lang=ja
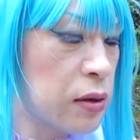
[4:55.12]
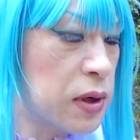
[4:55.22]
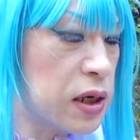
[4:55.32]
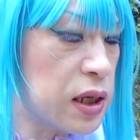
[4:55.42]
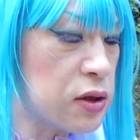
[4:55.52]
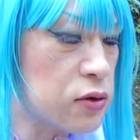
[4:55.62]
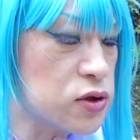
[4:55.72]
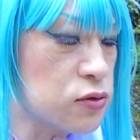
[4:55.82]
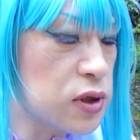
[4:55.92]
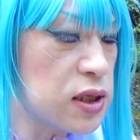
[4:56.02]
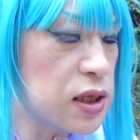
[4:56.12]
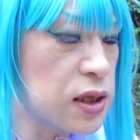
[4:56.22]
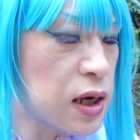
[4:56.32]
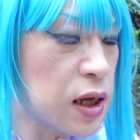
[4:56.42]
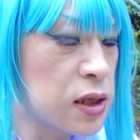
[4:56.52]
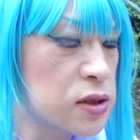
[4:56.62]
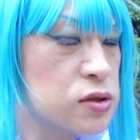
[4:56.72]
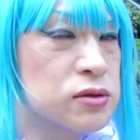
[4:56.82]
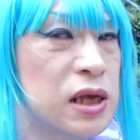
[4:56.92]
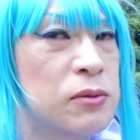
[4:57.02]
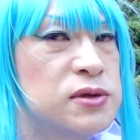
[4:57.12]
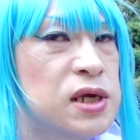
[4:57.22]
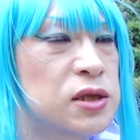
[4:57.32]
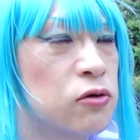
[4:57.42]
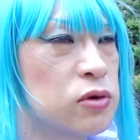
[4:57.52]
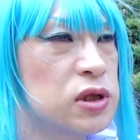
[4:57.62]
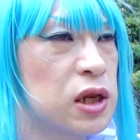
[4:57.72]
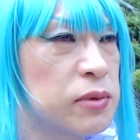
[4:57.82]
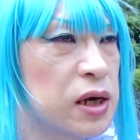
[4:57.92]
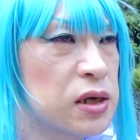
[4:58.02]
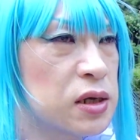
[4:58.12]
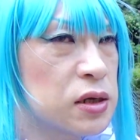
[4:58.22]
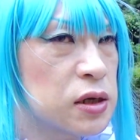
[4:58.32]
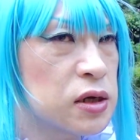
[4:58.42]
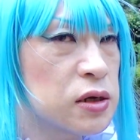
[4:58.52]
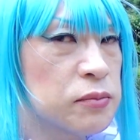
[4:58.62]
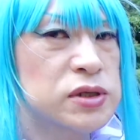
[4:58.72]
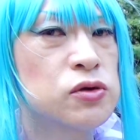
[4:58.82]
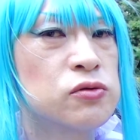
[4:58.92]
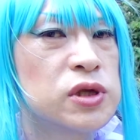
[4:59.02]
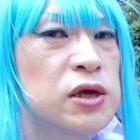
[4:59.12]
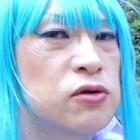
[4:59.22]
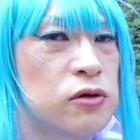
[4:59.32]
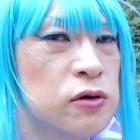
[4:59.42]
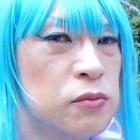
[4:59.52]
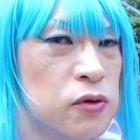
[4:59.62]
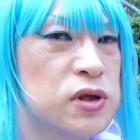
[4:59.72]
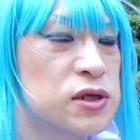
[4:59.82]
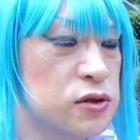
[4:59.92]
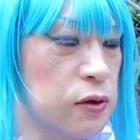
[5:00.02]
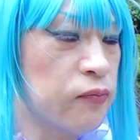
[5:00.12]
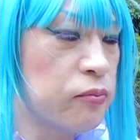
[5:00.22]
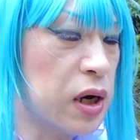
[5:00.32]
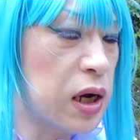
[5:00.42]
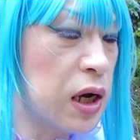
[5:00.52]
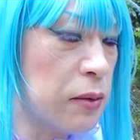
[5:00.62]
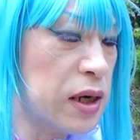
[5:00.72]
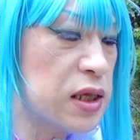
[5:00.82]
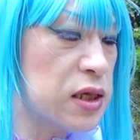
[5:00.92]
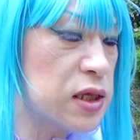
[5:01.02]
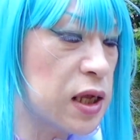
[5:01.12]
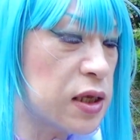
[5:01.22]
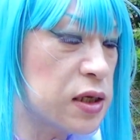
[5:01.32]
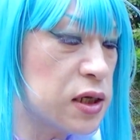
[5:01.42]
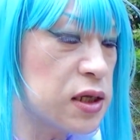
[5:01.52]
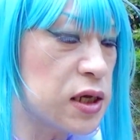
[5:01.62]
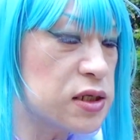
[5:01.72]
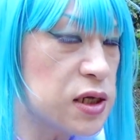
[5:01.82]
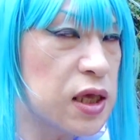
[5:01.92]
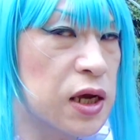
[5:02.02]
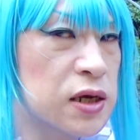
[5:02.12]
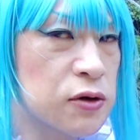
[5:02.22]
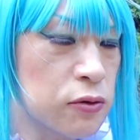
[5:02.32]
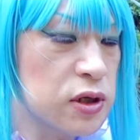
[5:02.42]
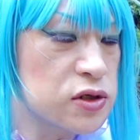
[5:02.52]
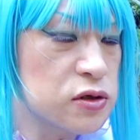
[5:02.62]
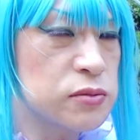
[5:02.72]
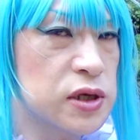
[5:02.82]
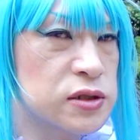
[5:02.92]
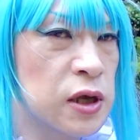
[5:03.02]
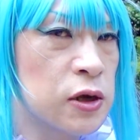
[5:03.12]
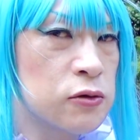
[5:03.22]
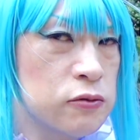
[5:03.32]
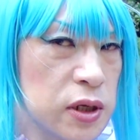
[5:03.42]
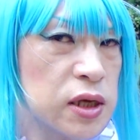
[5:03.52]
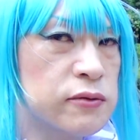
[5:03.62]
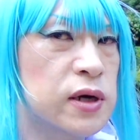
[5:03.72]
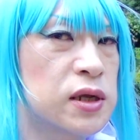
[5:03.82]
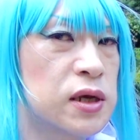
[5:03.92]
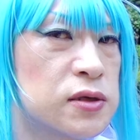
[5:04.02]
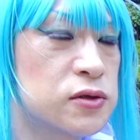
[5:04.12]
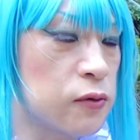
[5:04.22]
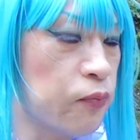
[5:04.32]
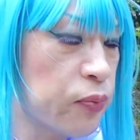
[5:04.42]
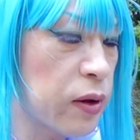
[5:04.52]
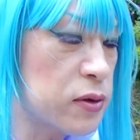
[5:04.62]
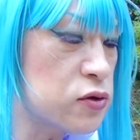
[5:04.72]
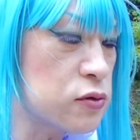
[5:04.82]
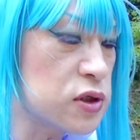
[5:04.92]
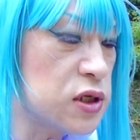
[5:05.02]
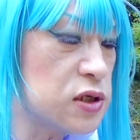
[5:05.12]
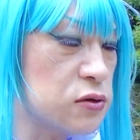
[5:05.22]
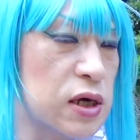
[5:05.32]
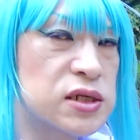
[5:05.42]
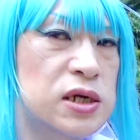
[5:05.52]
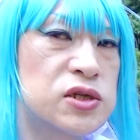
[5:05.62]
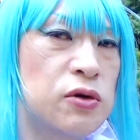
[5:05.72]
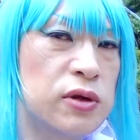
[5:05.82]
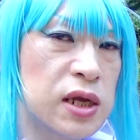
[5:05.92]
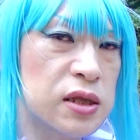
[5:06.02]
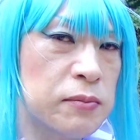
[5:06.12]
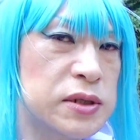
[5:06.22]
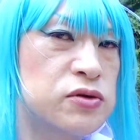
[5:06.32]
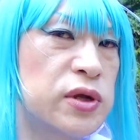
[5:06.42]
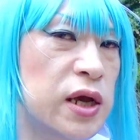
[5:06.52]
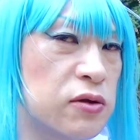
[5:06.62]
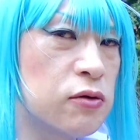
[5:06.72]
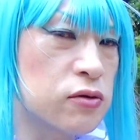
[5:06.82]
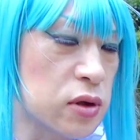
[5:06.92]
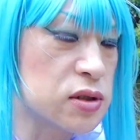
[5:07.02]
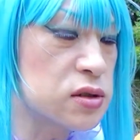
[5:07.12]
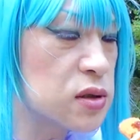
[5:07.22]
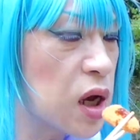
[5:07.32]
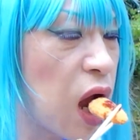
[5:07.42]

まあ、冷凍食品なんだからそんなもんさって思ってれば、まあ、その程度のもんですよまああまり期待しなきゃこれで十分です食えなくはですよまちょっとチーズの味が強いなって、まあ、それだけのことです